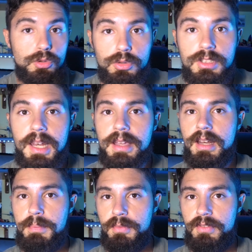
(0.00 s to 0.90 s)
tutte le
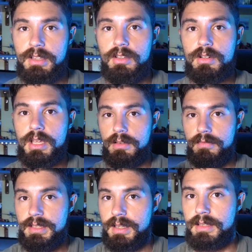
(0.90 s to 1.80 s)
clip video che
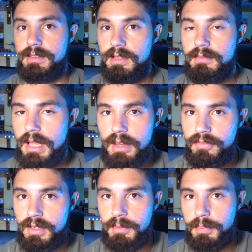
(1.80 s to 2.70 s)
vedrete alla
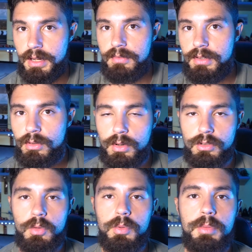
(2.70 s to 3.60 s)
fine poi nel video
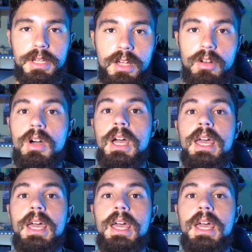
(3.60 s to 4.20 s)
quando lo pubblicherò